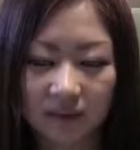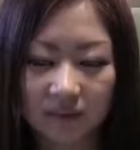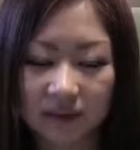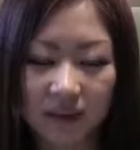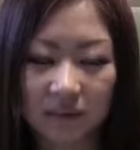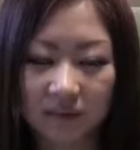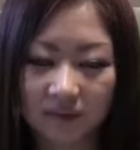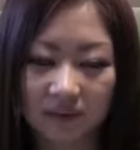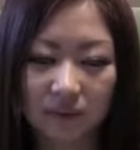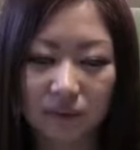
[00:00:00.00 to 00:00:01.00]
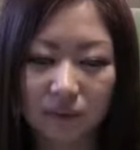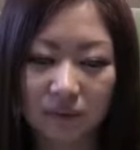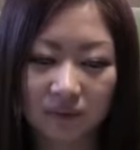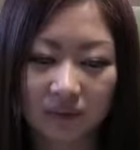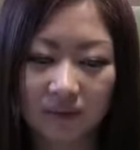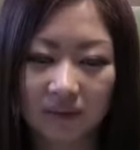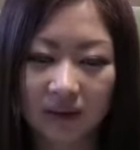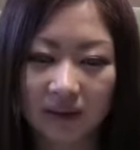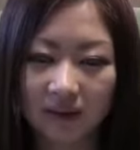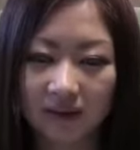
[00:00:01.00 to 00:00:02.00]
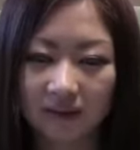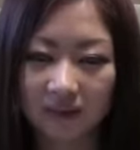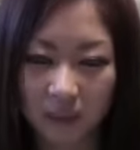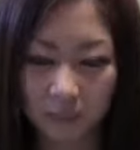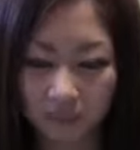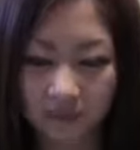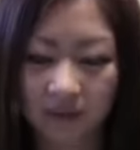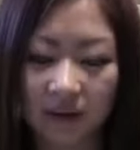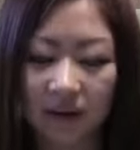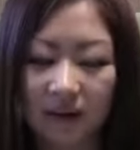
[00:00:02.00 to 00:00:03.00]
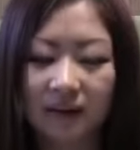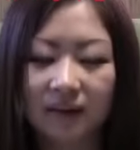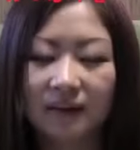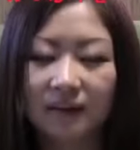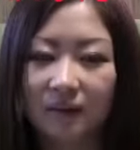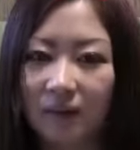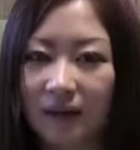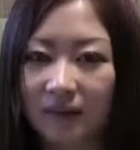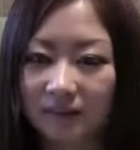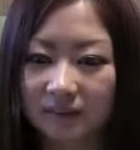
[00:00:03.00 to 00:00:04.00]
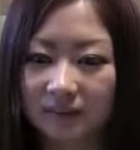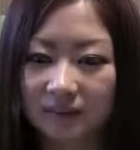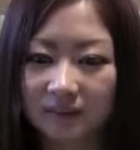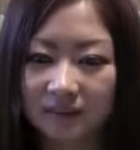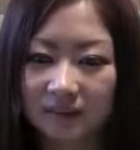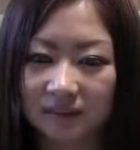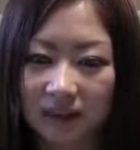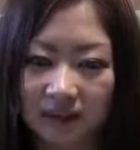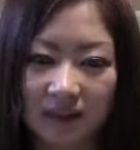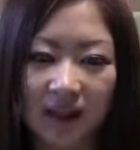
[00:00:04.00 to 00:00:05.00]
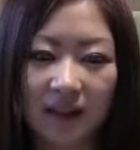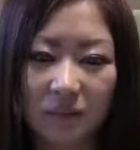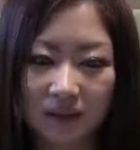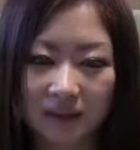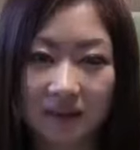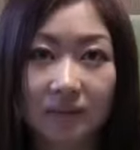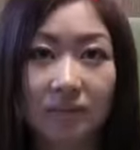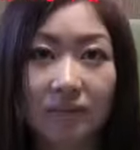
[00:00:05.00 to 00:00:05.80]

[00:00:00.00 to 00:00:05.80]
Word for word: セブンとかそういうのを買わへんくても乗れるやつがあります